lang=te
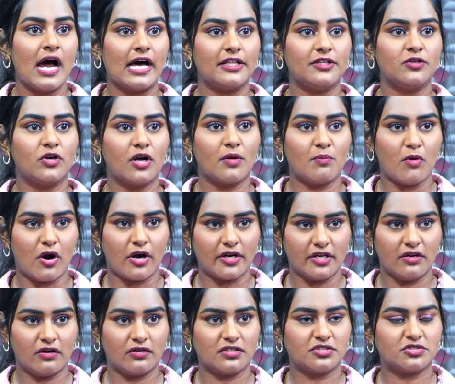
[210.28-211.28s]
అది కూడా
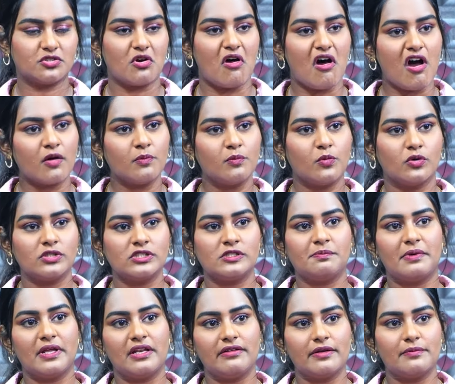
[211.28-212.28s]
ఉన్న స్ట్రాంగ్ బోన్స్
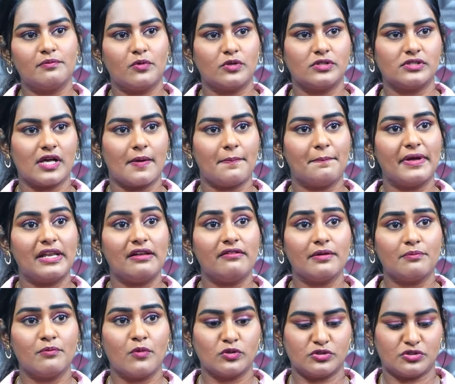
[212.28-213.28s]
పెల్విక్ బోన్స్ ఆ
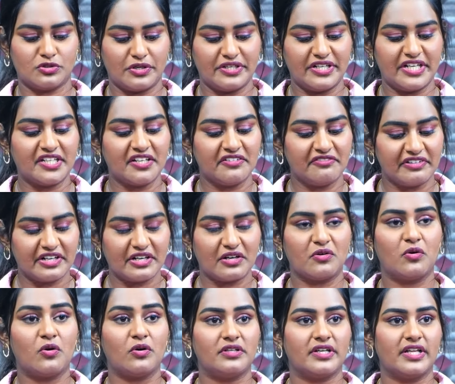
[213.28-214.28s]
పెల్విక్ బోన్స్ రెండింటిని
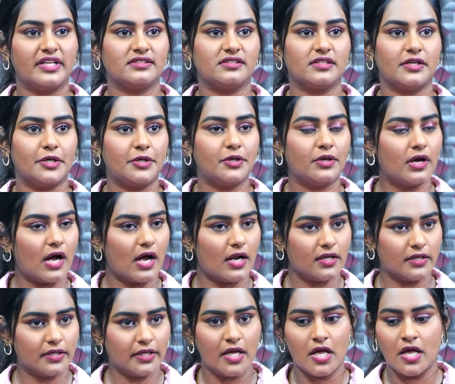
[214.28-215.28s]
విరక్కొట్టేసి రెండు
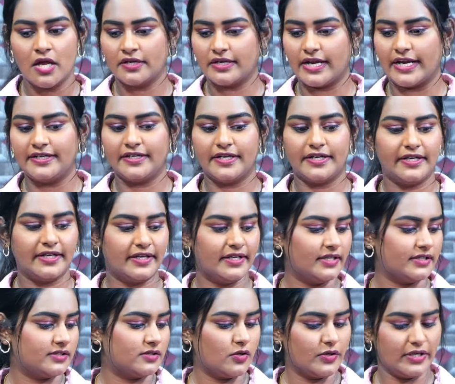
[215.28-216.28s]
కాళ్ళని నైంటీ
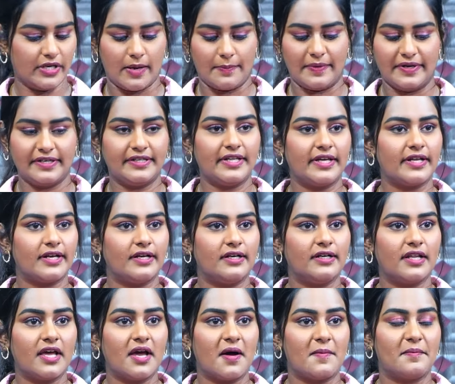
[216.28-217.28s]
డిగ్రీస్లో ఇలా
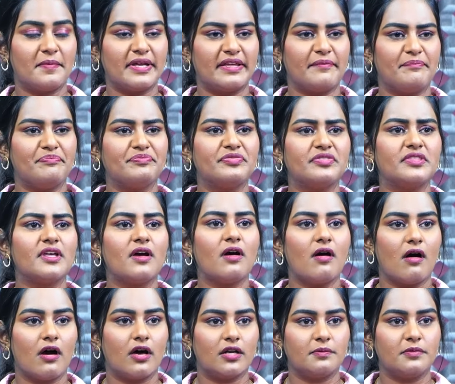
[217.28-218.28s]
పెట్టారంటే అమ్మాయి ఎంత
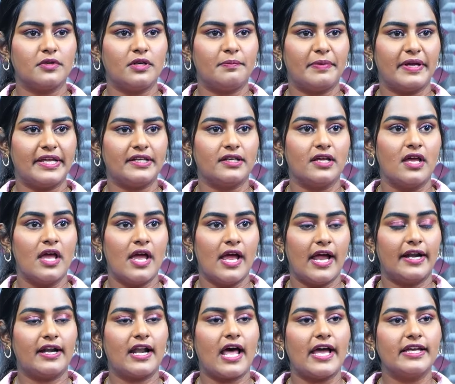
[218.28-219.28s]
హారిబుల్ పెయిన్
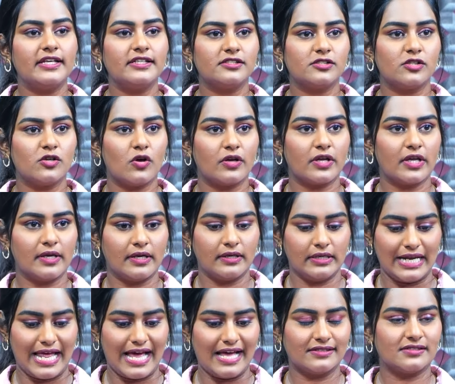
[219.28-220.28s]
అండ్ ఐస్లోకి
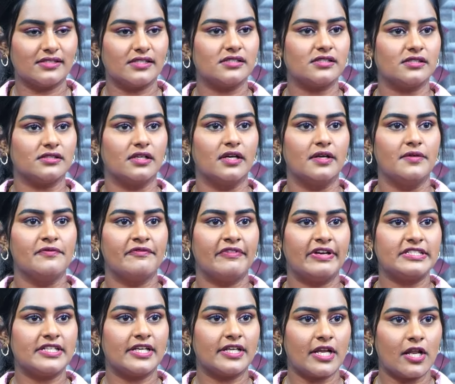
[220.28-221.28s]
గ్లాసెస్
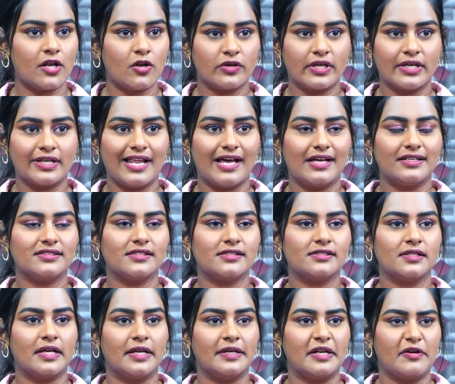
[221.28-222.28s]
వెజైనాలోకి
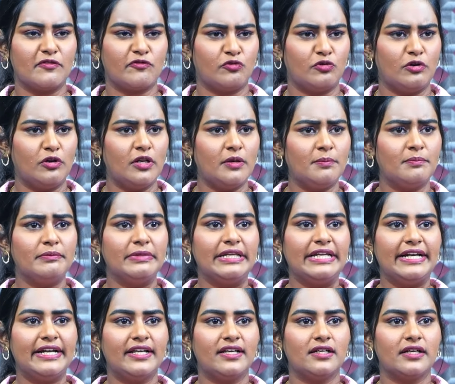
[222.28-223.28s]
గ్లాసెస్ అండ్ ఫుల్
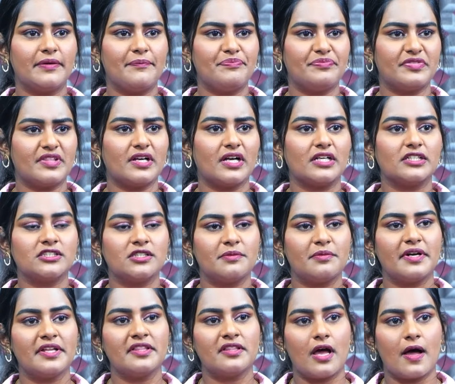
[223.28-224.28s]
బ్లీడింగ్ ఎంత
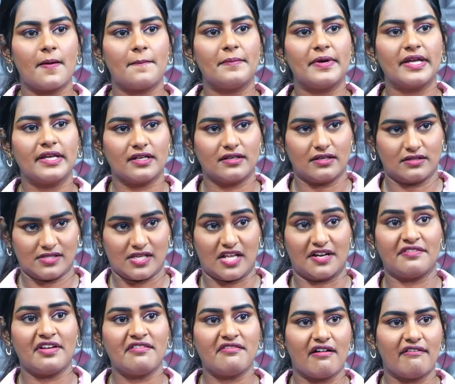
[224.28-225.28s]
కష్టపడింది ఆ అమ్మాయి
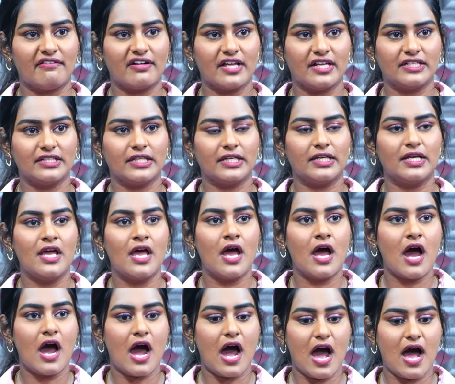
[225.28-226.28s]
సర్వైవ్ అవ్వడానికి
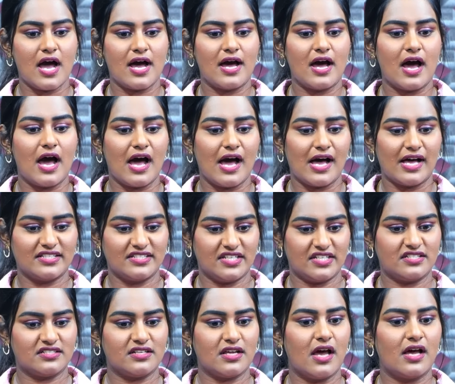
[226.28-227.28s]
hmm. ఆ
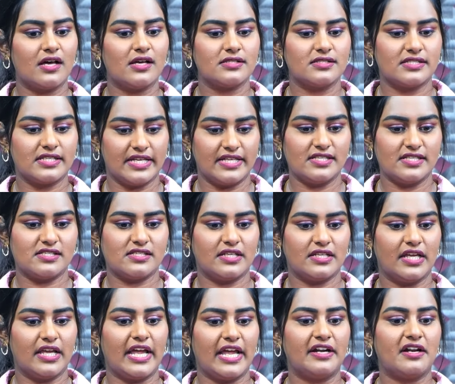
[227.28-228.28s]
జస్ట్ ఆ
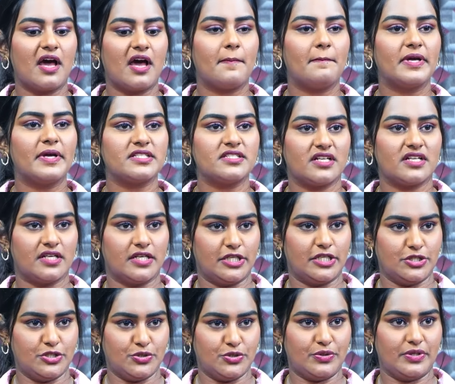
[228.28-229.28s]
సీన్స్ని అండ్ ఆ అమ్మాయికి జరిగిన
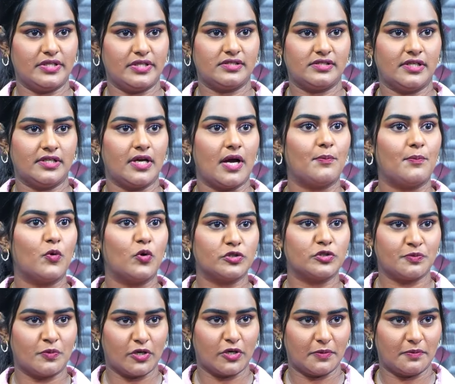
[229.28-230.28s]
ఇంజ్యూరీస్ని ఆ
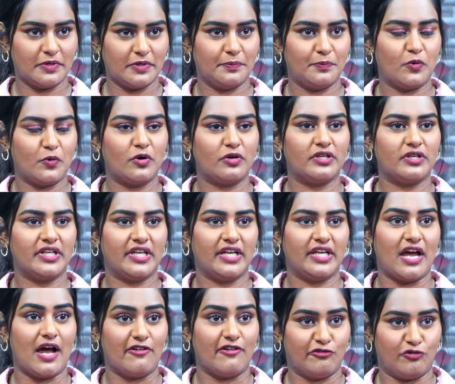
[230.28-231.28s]
పోస్ట్మార్టం రిపోర్ట్ని
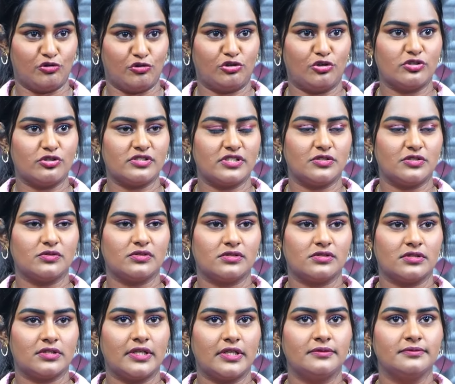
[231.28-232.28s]
ఆ ని
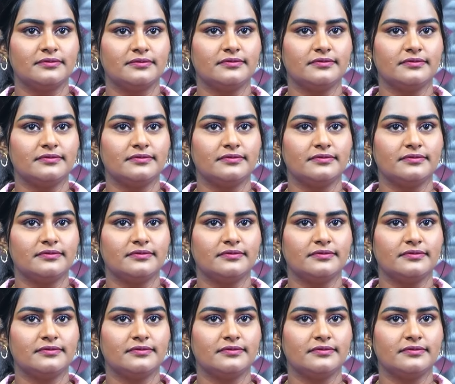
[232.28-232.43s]
చూస్తుంటే